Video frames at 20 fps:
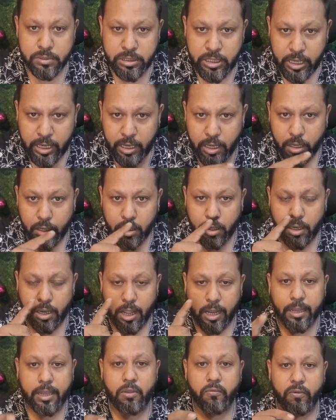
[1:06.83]
যে
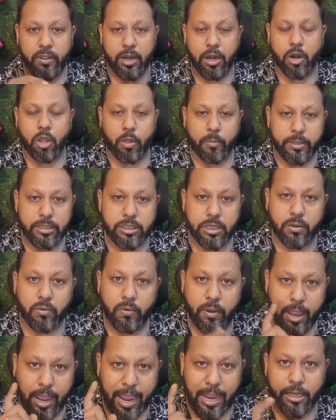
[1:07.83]
লাকি উইনার হবে যে
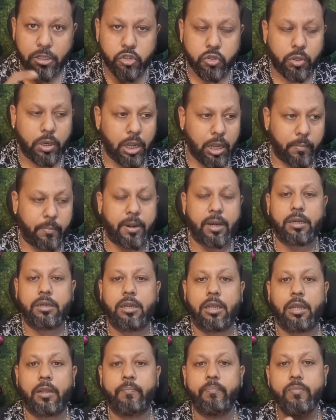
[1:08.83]
কোনো একজন আমরা
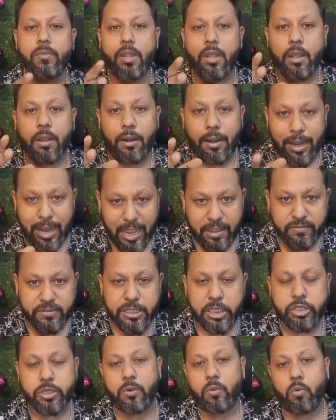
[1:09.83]
একটা লাইভ
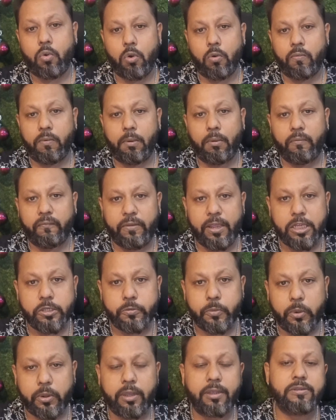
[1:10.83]
সেশন করব
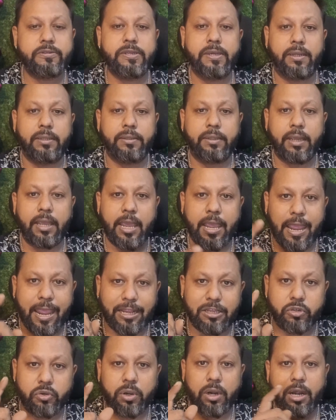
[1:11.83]
ফেসবুকে যেখান থেকে
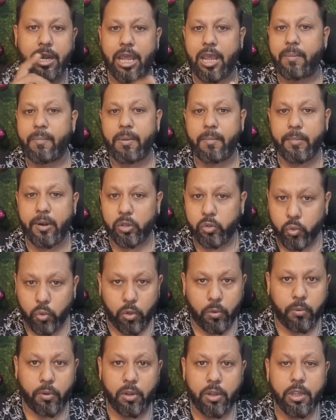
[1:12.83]
একজনের নাম আমরা
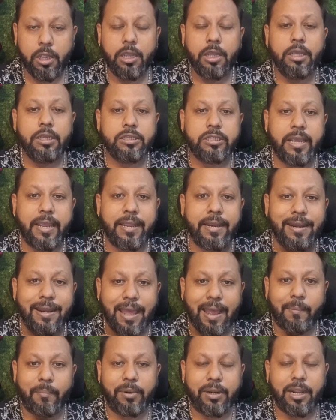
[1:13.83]
তুলব সেই
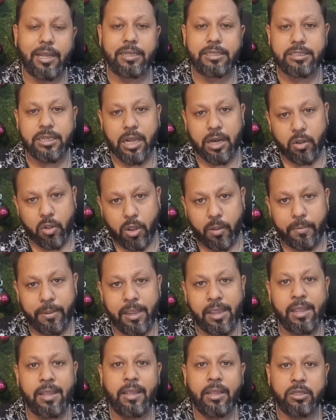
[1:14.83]
নামটা যার হবে
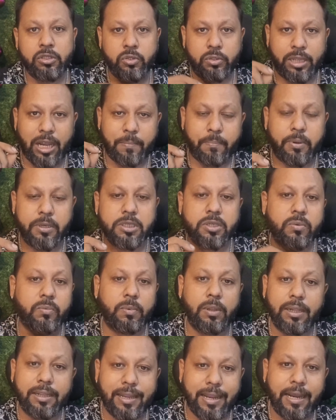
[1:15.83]
সো দ্যাট পার্সন
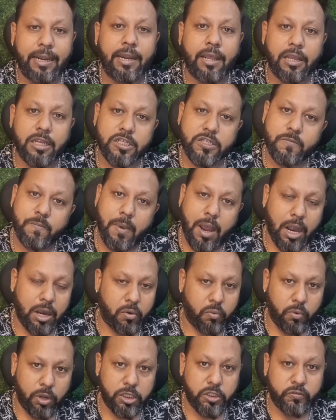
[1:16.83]
উইল গেট আ স্মার্ট
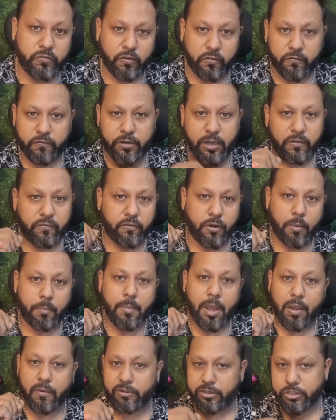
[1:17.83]
ওয়াচ ফর ফ্রি ফ্রম
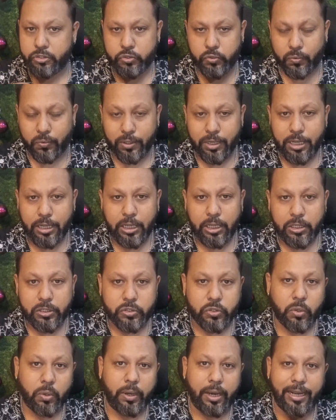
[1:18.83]
আওয়ার স্টোর
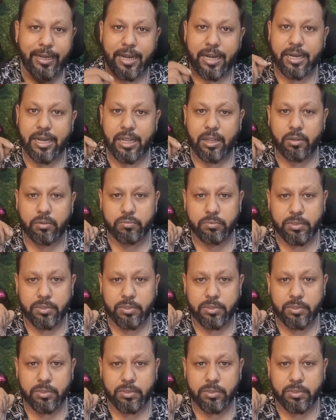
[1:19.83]
সো এটা একটা